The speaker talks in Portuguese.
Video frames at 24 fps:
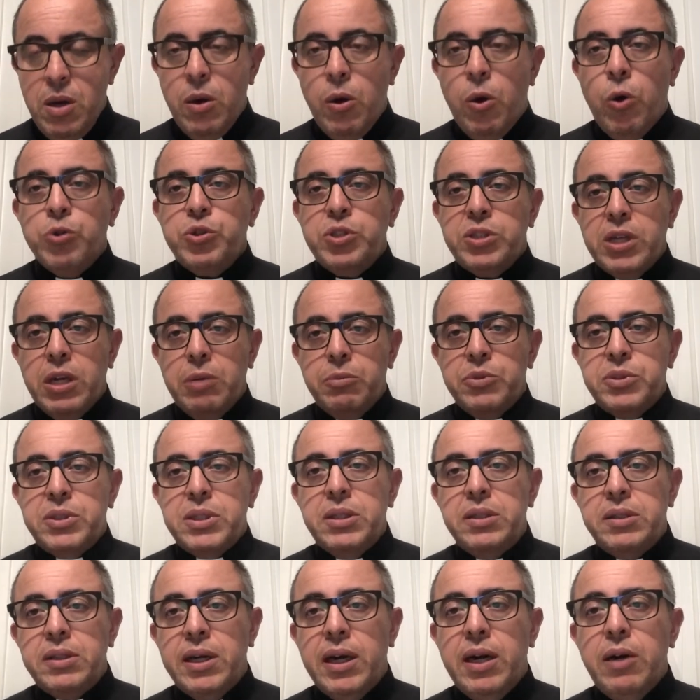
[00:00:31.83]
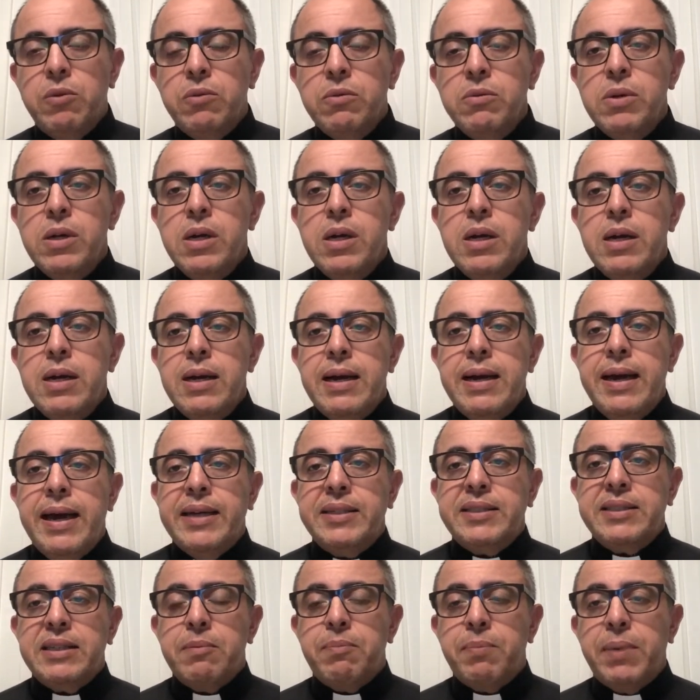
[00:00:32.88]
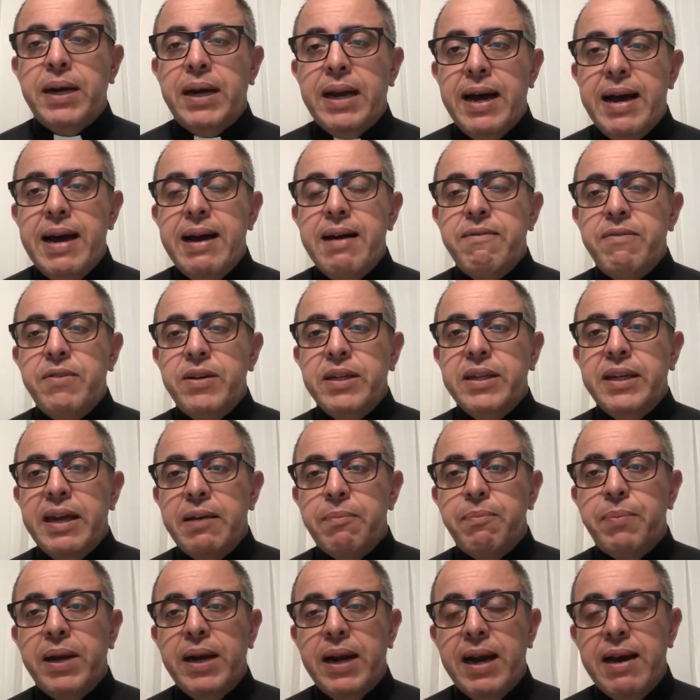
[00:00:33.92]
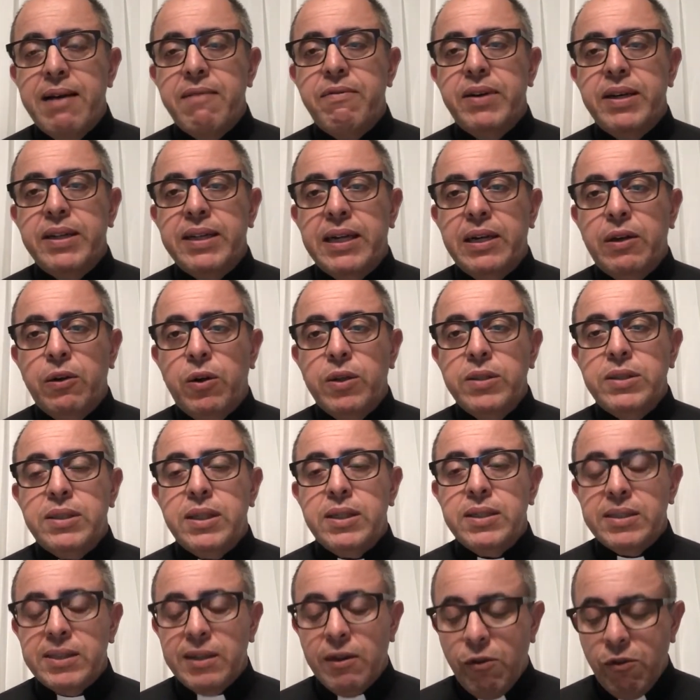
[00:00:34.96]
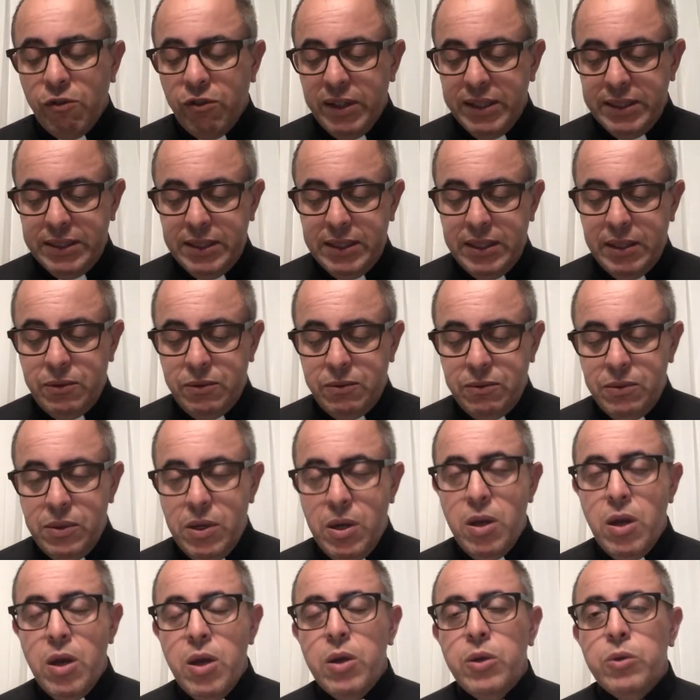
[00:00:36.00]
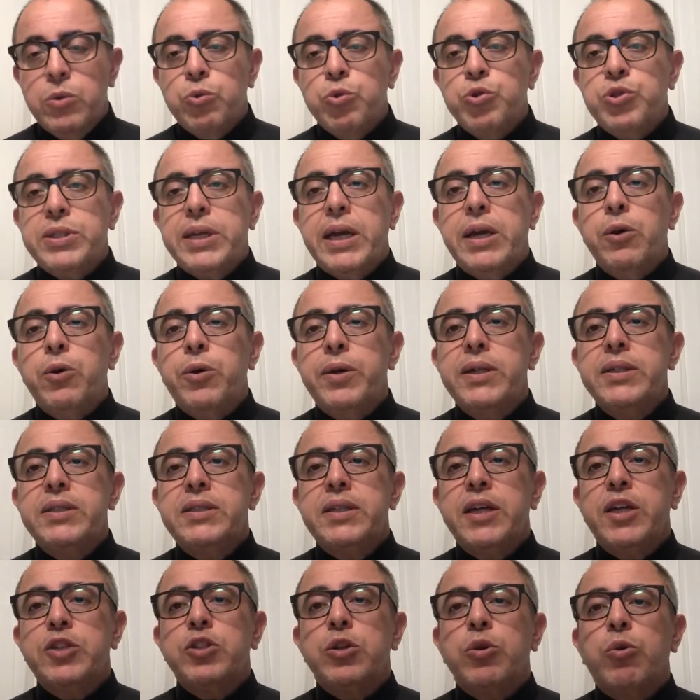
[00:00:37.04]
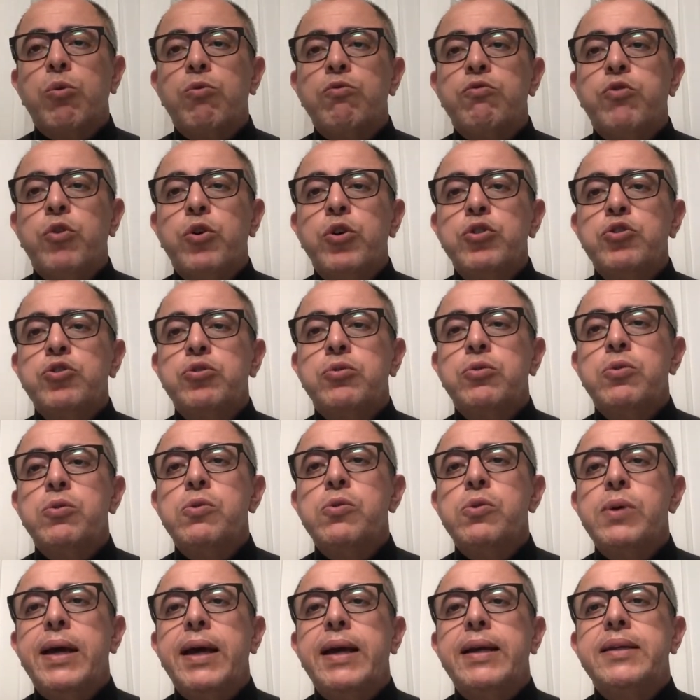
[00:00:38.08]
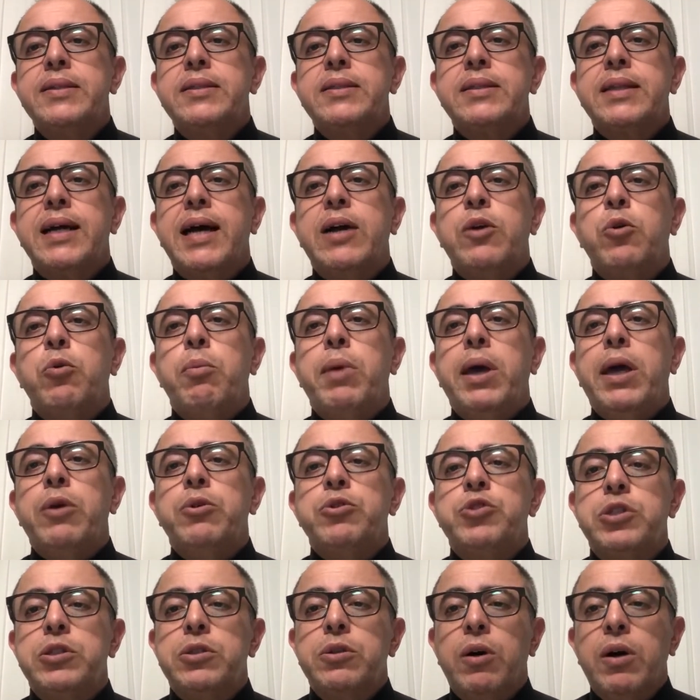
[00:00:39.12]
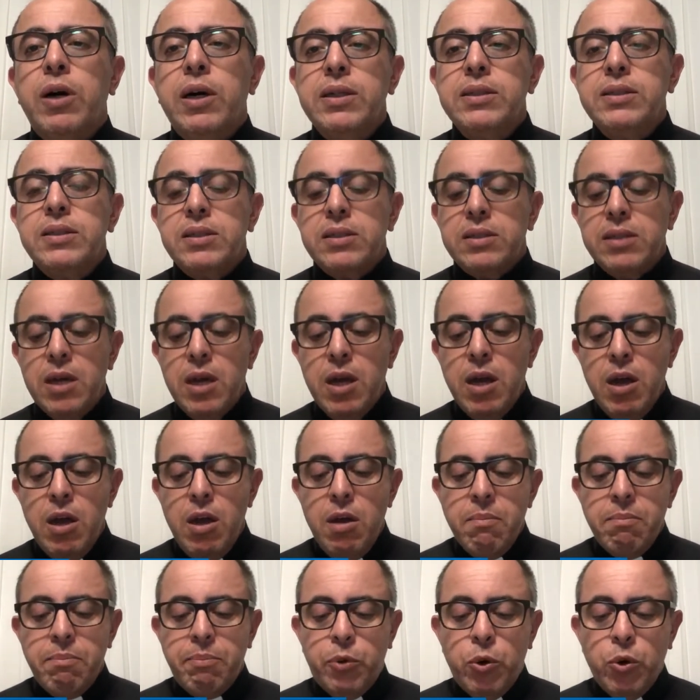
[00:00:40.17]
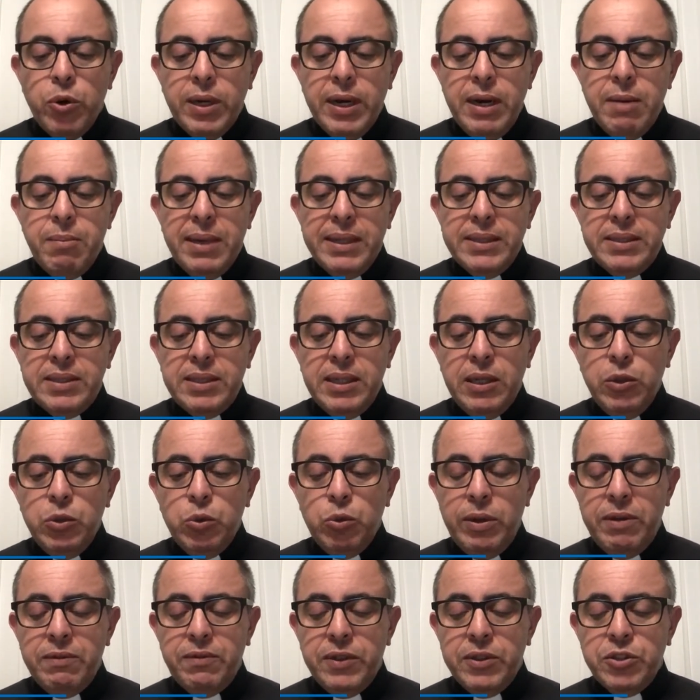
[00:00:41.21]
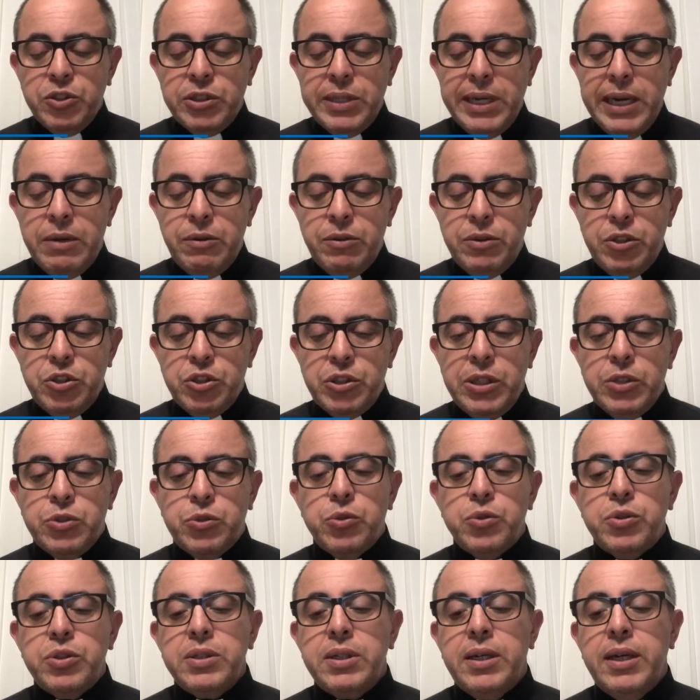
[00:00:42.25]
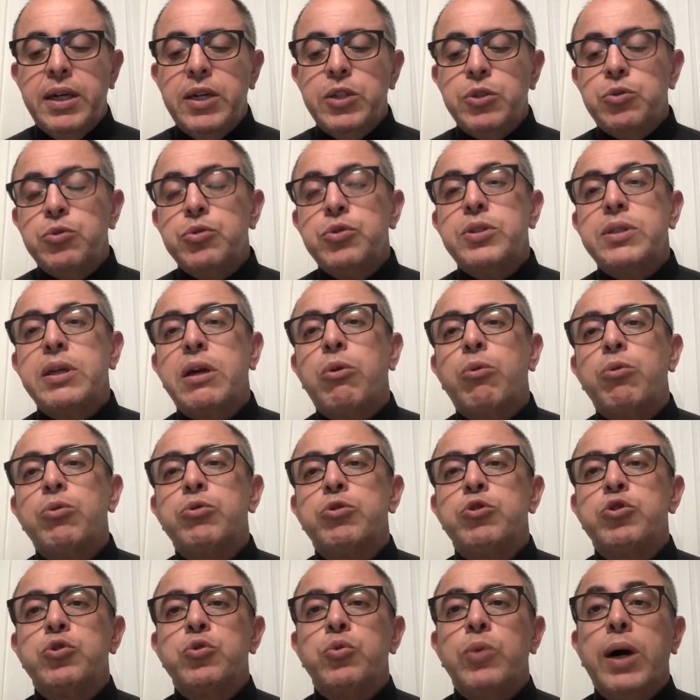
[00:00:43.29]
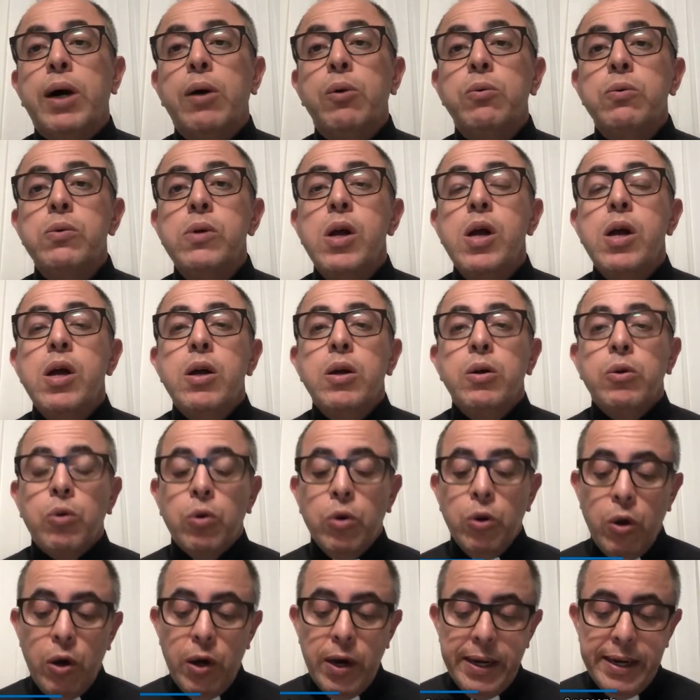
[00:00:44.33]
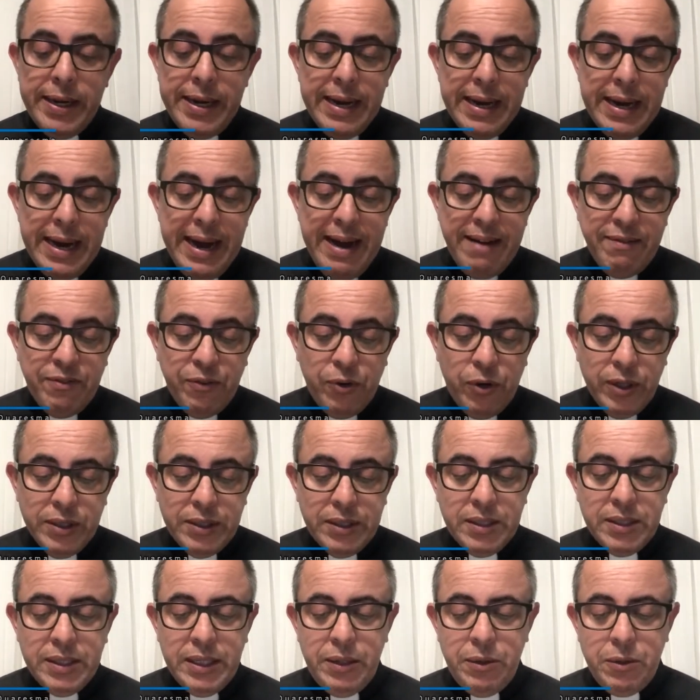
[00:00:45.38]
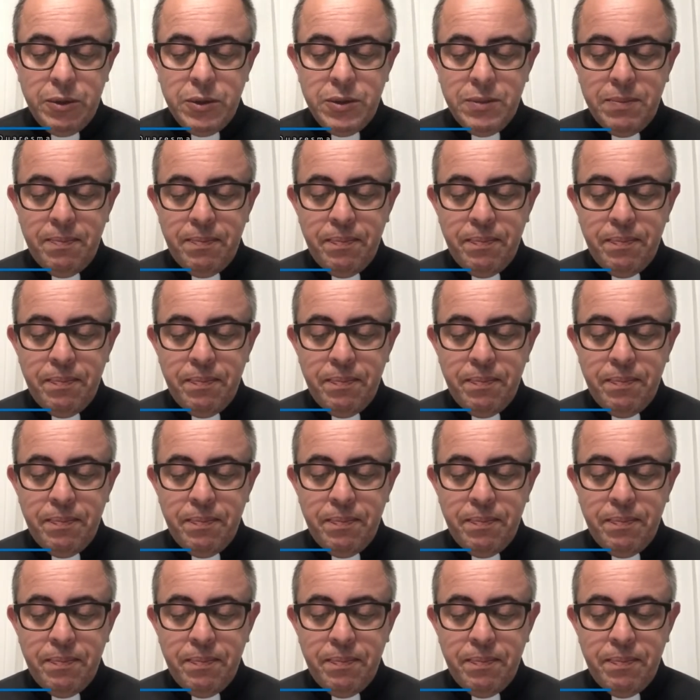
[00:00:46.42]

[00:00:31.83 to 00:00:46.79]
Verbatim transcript: Ouçamos então esta palavra, que é a palavra da nossa salvação. O Senhor esteja convosco, Ele está no meio de nós Proclamação do Evangelho de Jesus Cristo segundo João, glória a vós, Senhor.